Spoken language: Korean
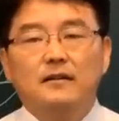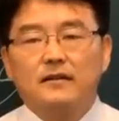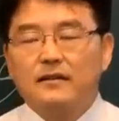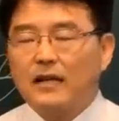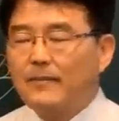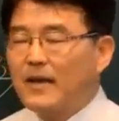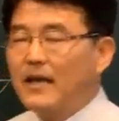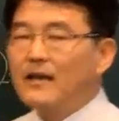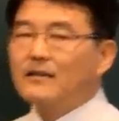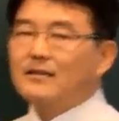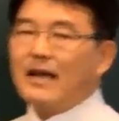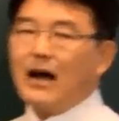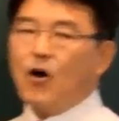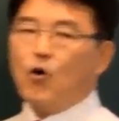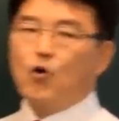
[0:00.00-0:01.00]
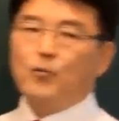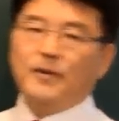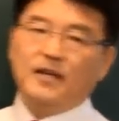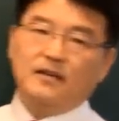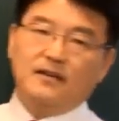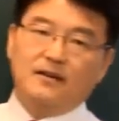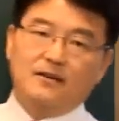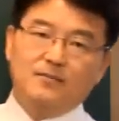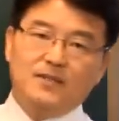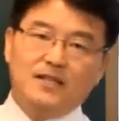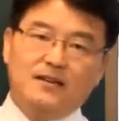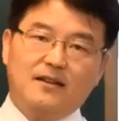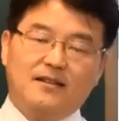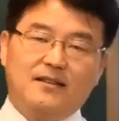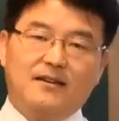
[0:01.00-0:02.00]
그 다음에 사오미
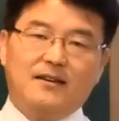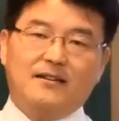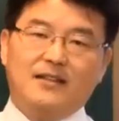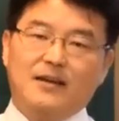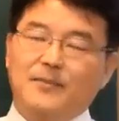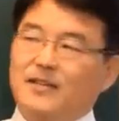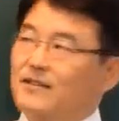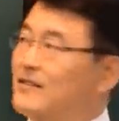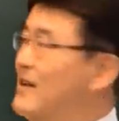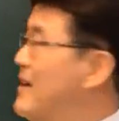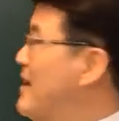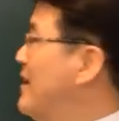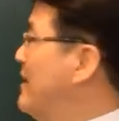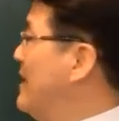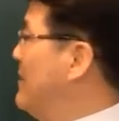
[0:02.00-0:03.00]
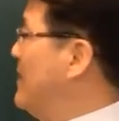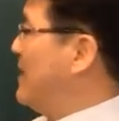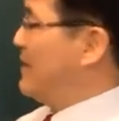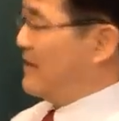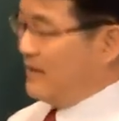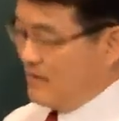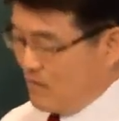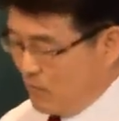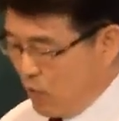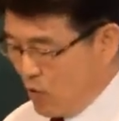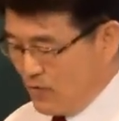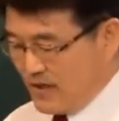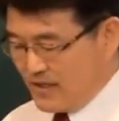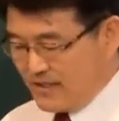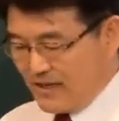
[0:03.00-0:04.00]
여름철에 태어났다면 이미
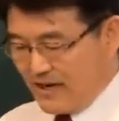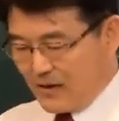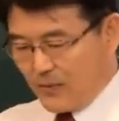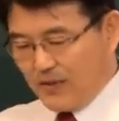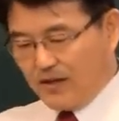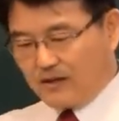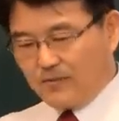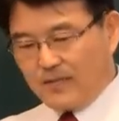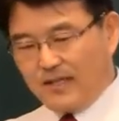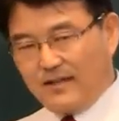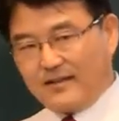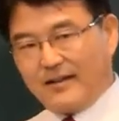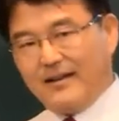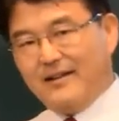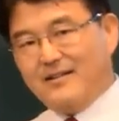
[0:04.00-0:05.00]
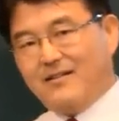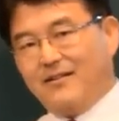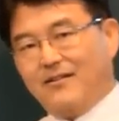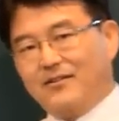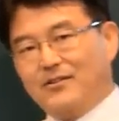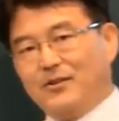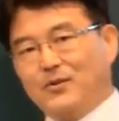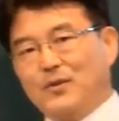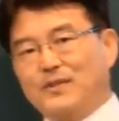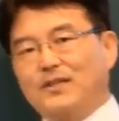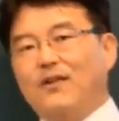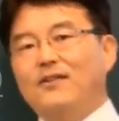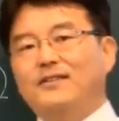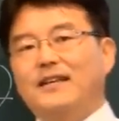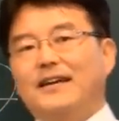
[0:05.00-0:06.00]
봄을 지나고 여름 지니까 어느 정도
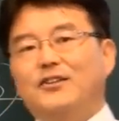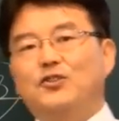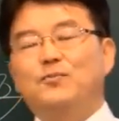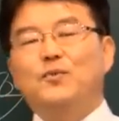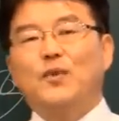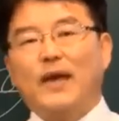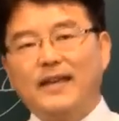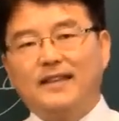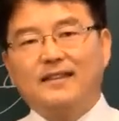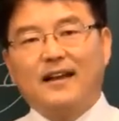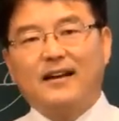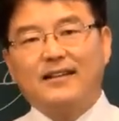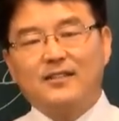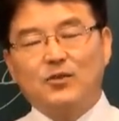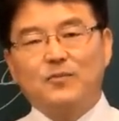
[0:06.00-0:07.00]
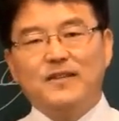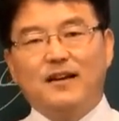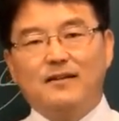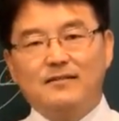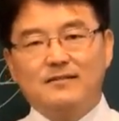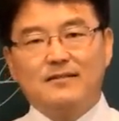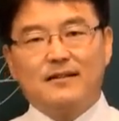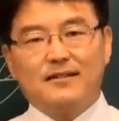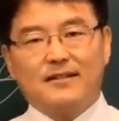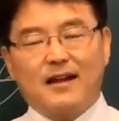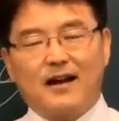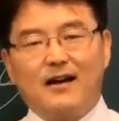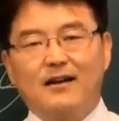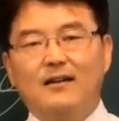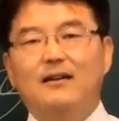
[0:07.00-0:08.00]
성장이 좀 돼 있다. 좀
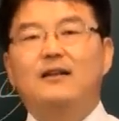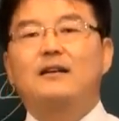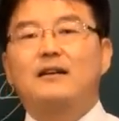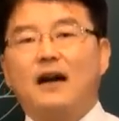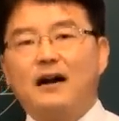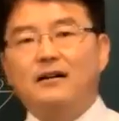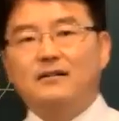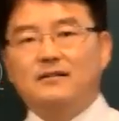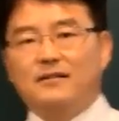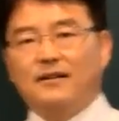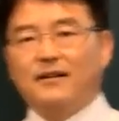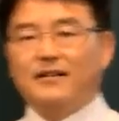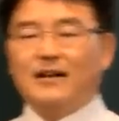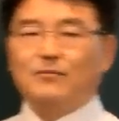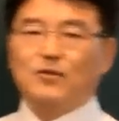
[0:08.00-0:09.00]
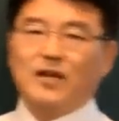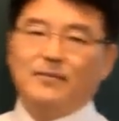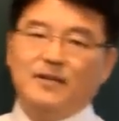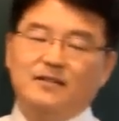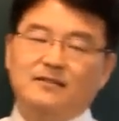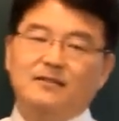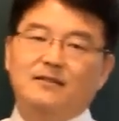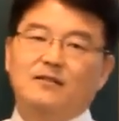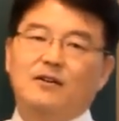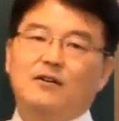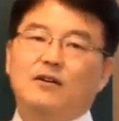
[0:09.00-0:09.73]
연그럽다. 가을철에 나무다면